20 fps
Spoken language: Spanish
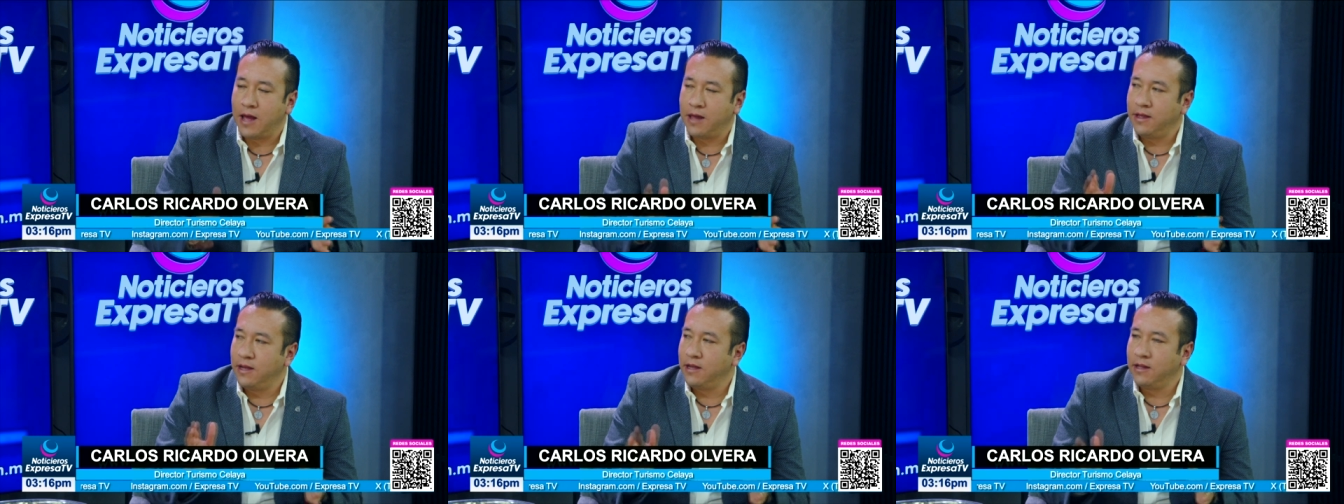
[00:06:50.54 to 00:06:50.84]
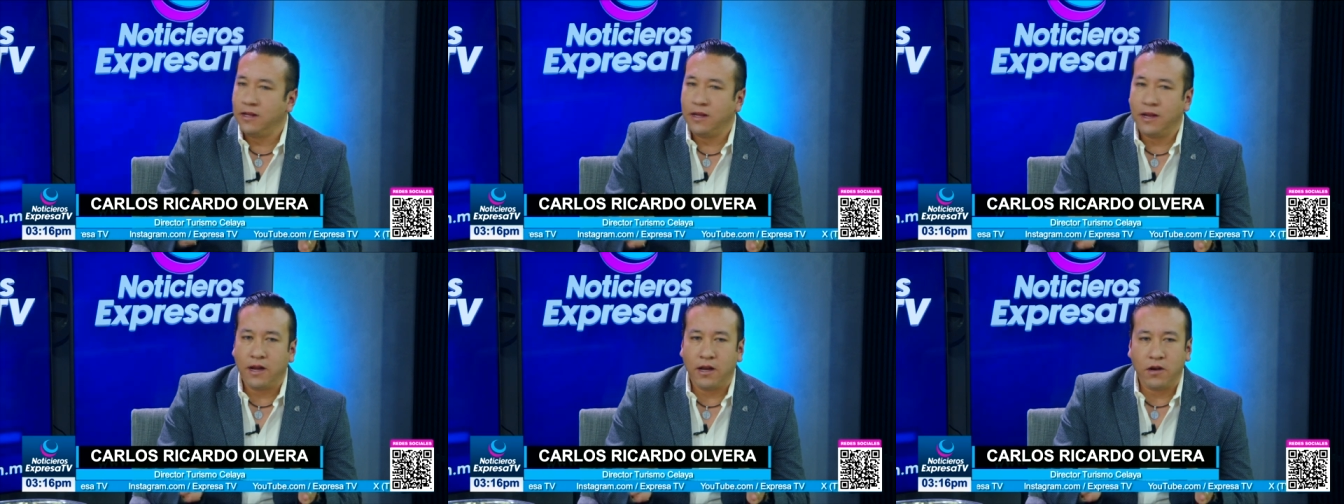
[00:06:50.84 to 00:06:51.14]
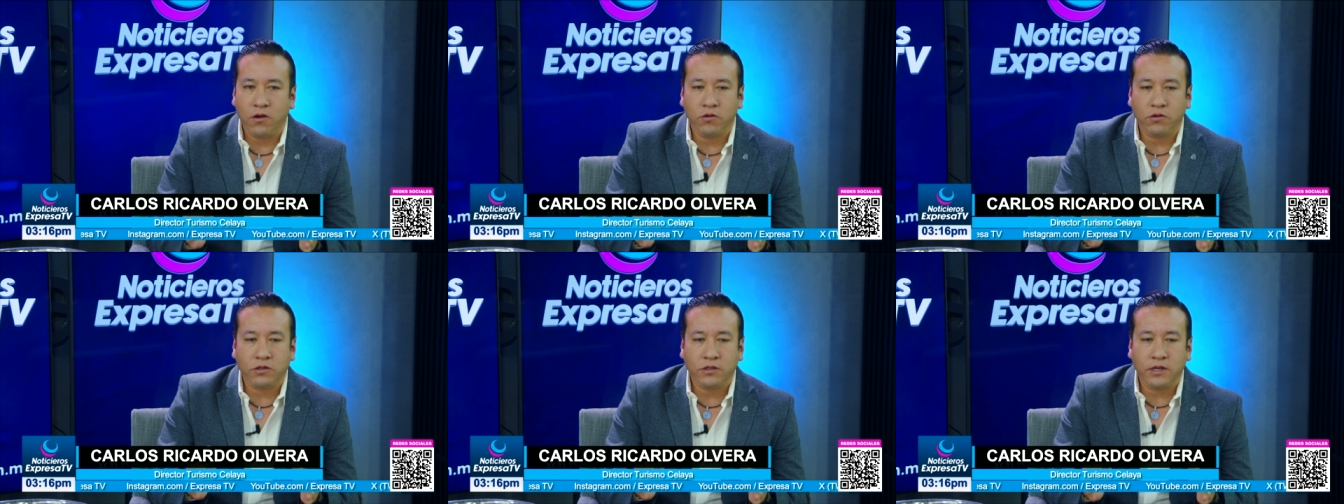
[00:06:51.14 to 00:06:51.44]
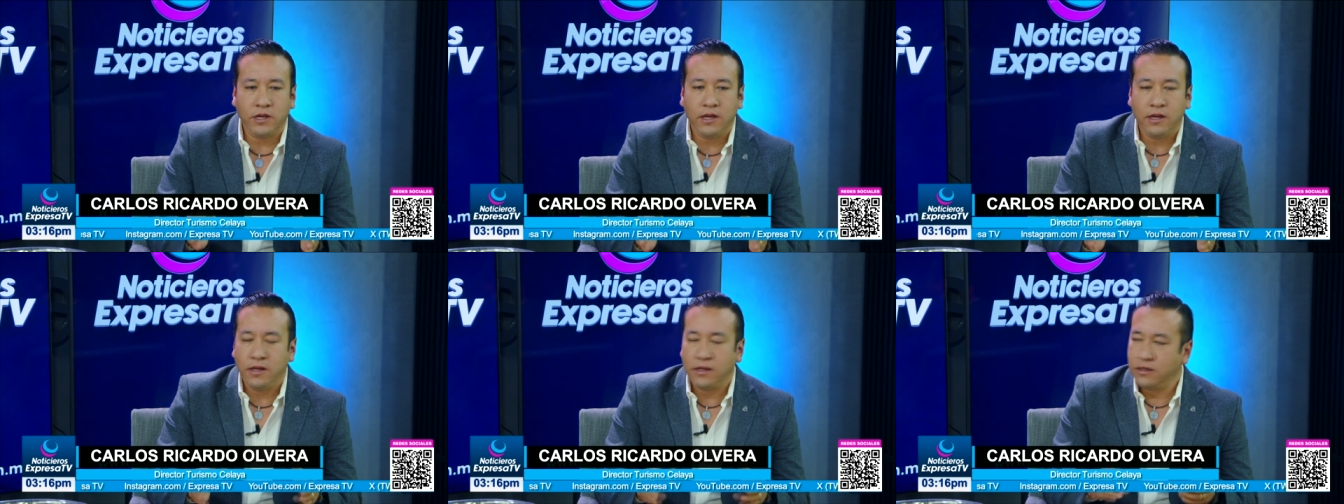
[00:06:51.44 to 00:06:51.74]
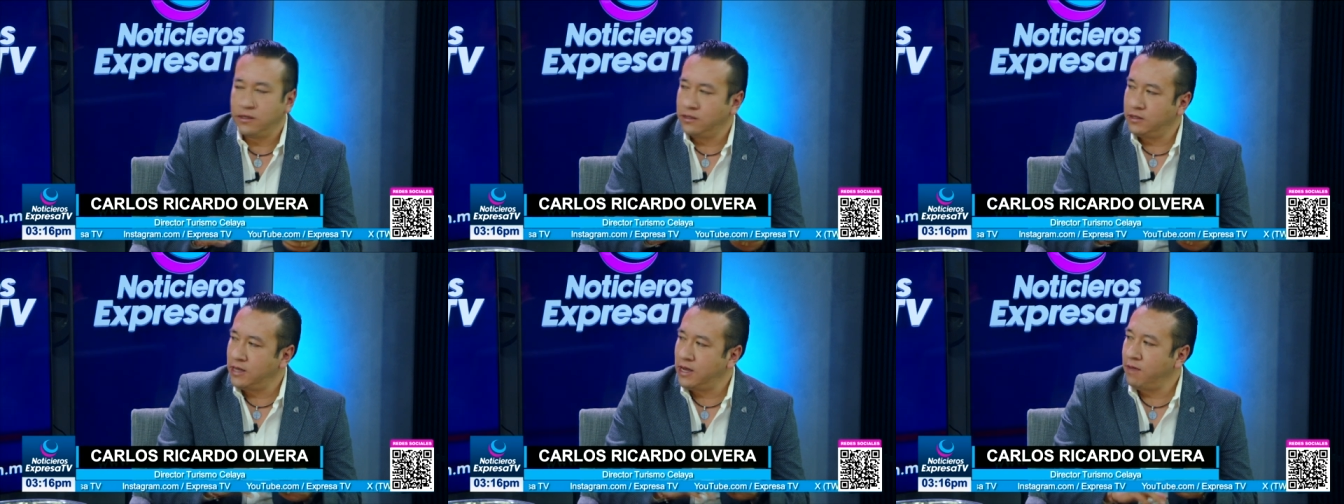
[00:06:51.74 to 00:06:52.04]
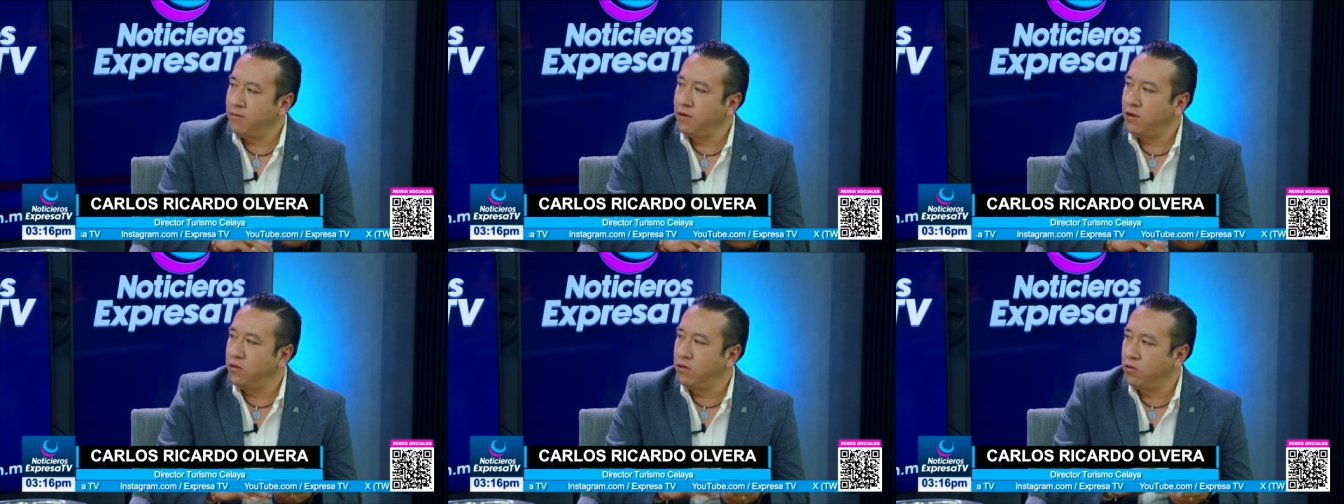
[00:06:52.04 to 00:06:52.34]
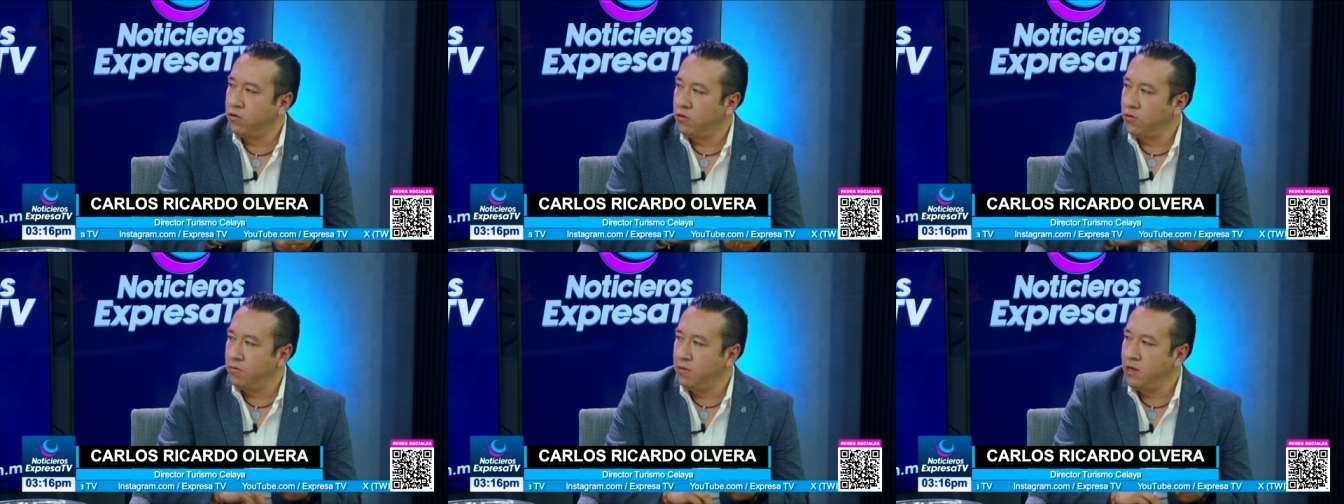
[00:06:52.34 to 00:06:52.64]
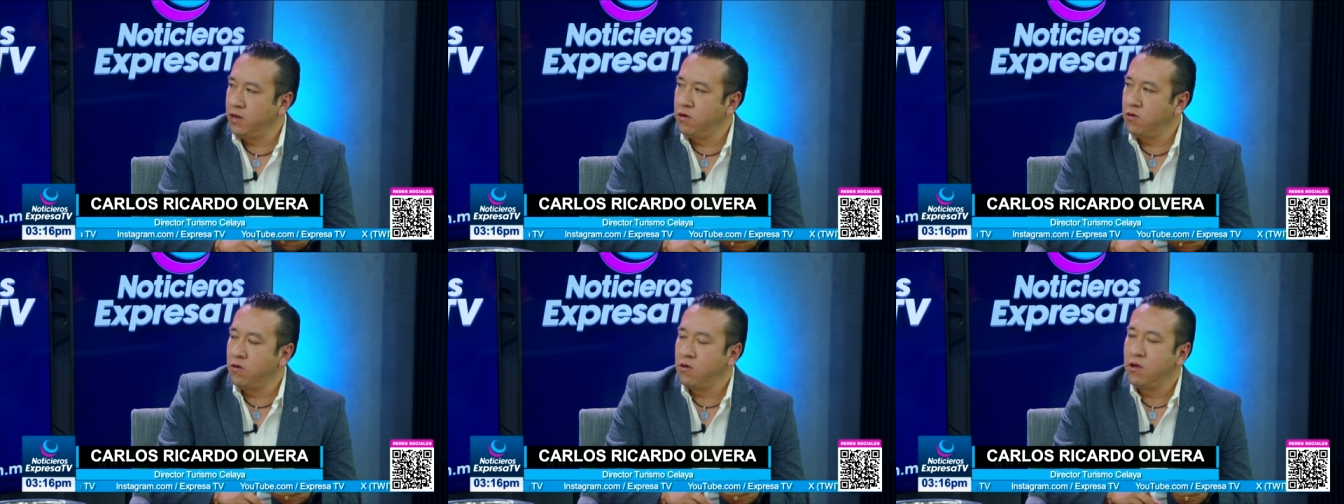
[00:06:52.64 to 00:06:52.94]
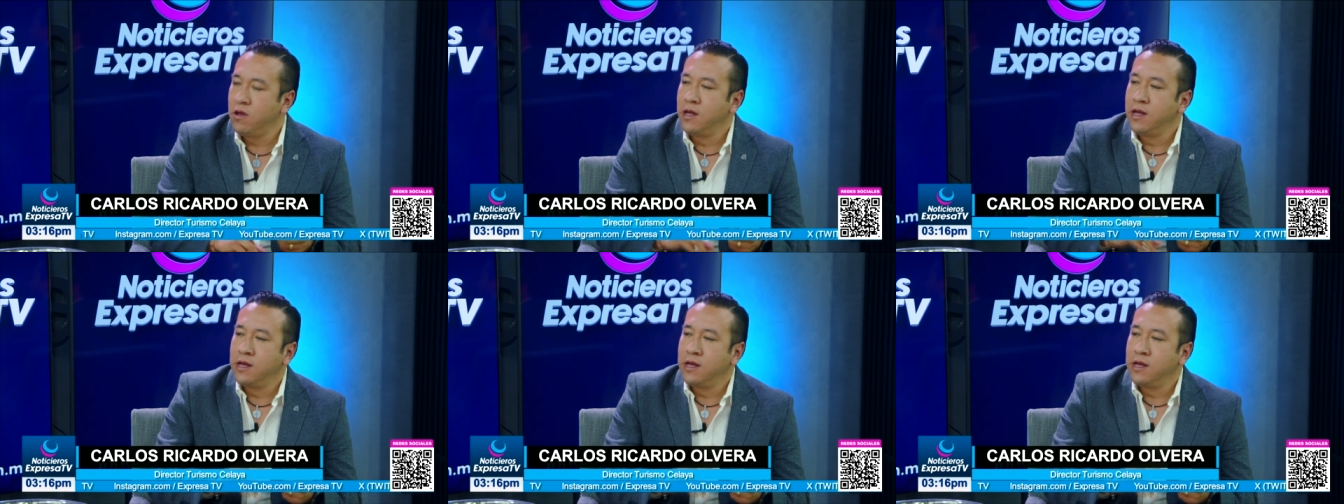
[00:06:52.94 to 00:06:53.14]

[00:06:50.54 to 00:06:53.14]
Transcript: a 10 de la noche, sábado y domingo,